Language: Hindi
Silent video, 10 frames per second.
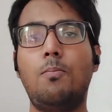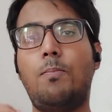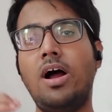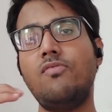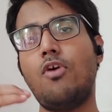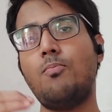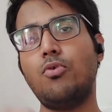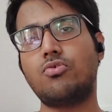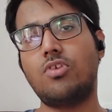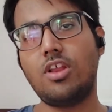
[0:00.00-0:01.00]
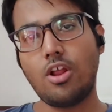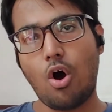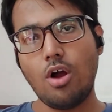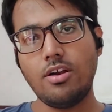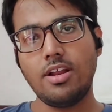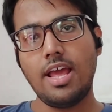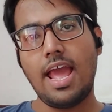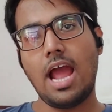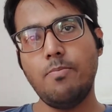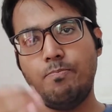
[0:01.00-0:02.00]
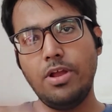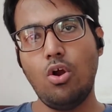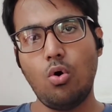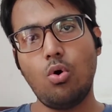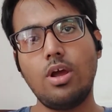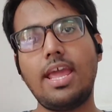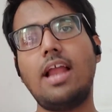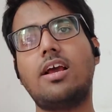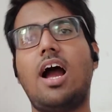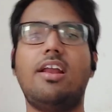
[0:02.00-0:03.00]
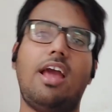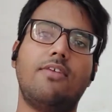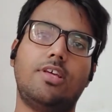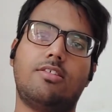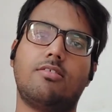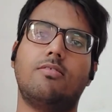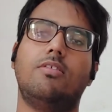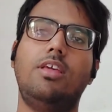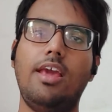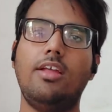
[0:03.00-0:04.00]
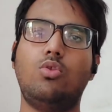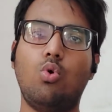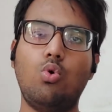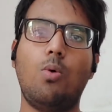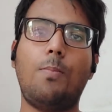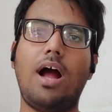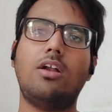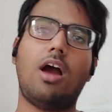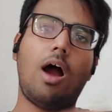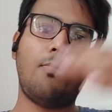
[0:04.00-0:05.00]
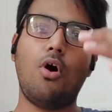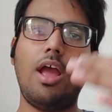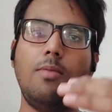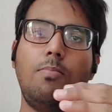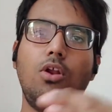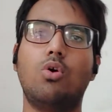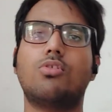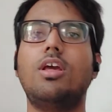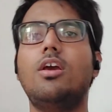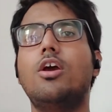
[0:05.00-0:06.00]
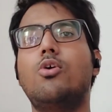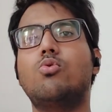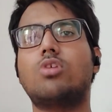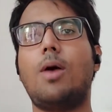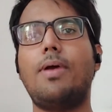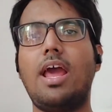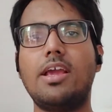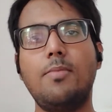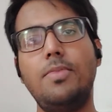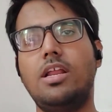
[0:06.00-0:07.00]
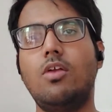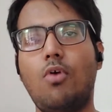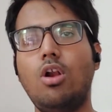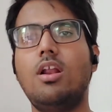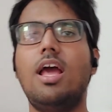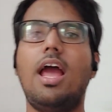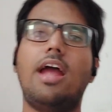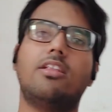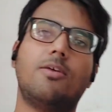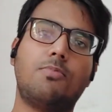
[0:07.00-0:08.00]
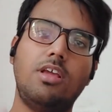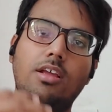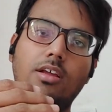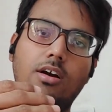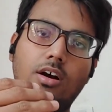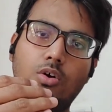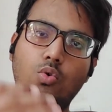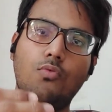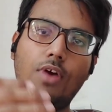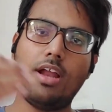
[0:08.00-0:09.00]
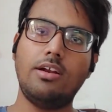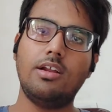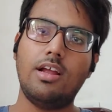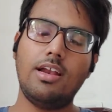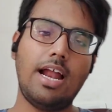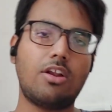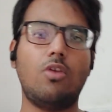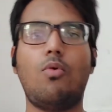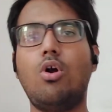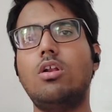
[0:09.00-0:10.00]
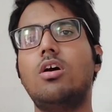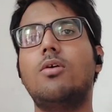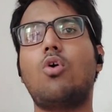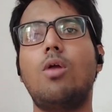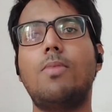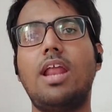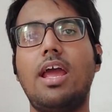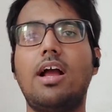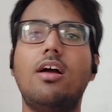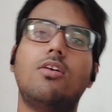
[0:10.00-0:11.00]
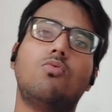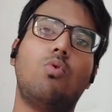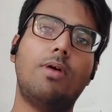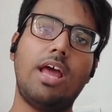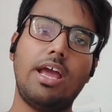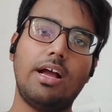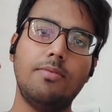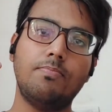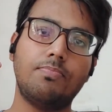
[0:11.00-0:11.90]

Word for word: बल्फ ऑफ पोस्टीरियर हॉर्न एंड बिलो कैलकार एविस ये दोनों पार्ट अबो एंड बिलो से उसका बनाएंगे मीडियल वॉल एंड जबकि रूफ एंड लेटरल वॉल कौन बनाएगा वो बनाएगा